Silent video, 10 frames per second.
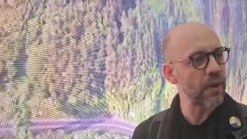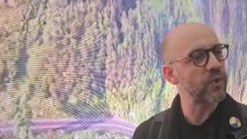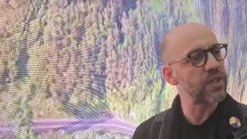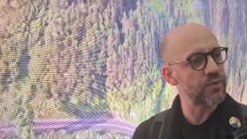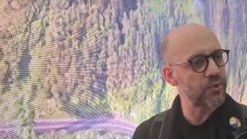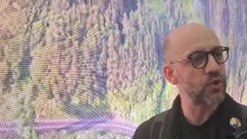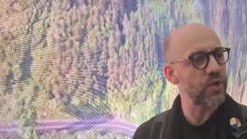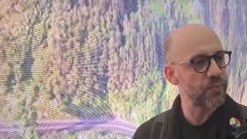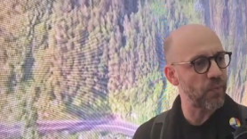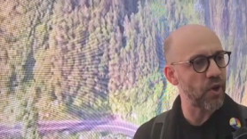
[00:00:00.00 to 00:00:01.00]
onde as
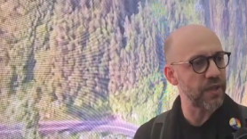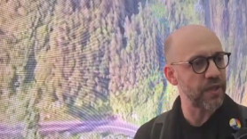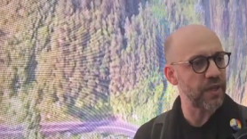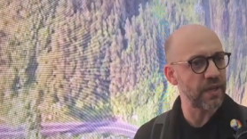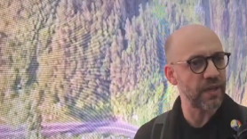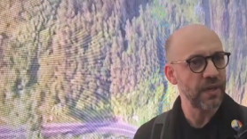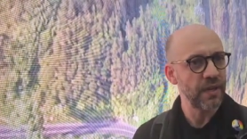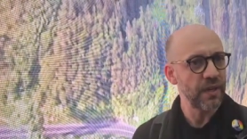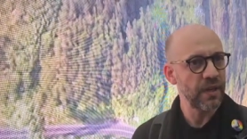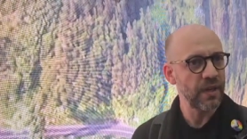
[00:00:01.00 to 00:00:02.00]
pessoas podem eh,
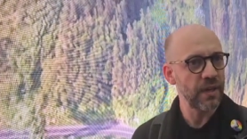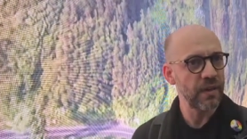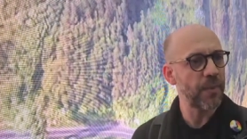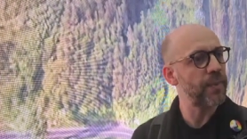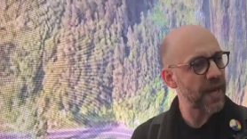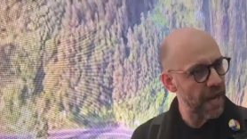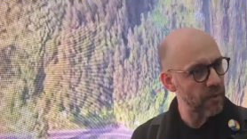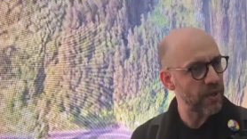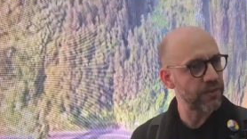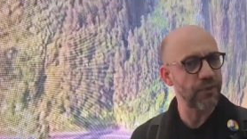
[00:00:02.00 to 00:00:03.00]
eh, beber
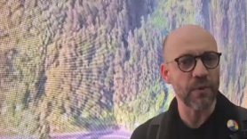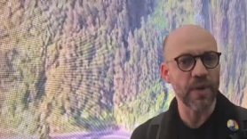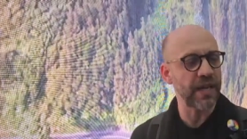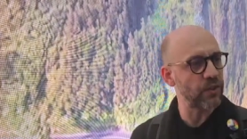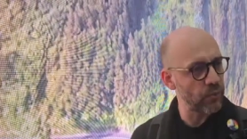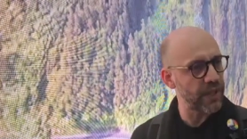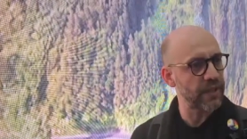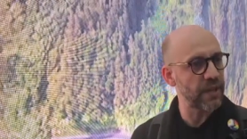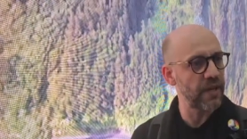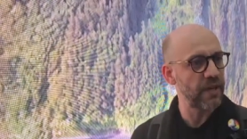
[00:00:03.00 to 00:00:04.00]
água de forma gratuita.